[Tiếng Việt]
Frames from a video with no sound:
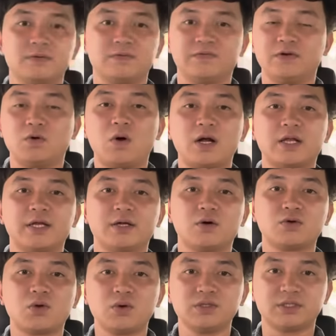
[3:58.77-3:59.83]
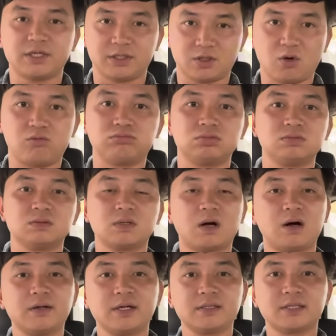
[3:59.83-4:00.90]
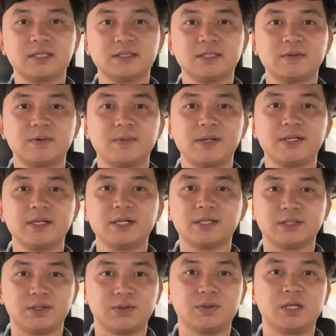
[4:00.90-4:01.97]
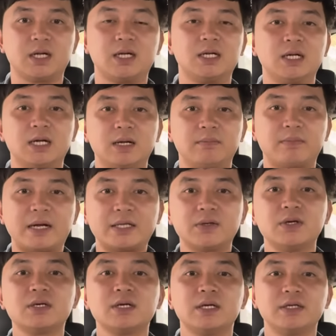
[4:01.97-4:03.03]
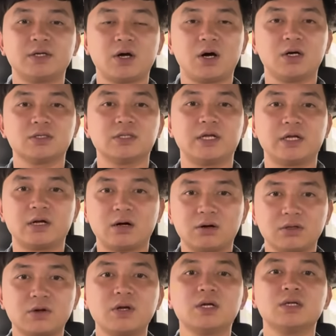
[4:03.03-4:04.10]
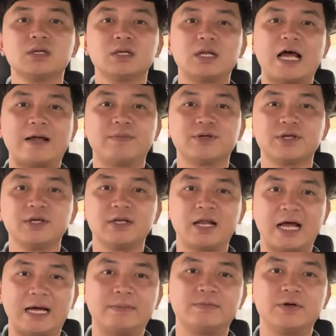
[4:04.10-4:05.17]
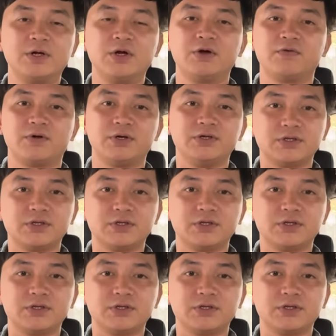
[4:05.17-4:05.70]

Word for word: Vừa qua thì cô chú anh chị cũng có nhắn tin cho BB rất là nhiều là mang cho Đức lên đi con để coi cho Đức nó làm được cái gì làm và đưa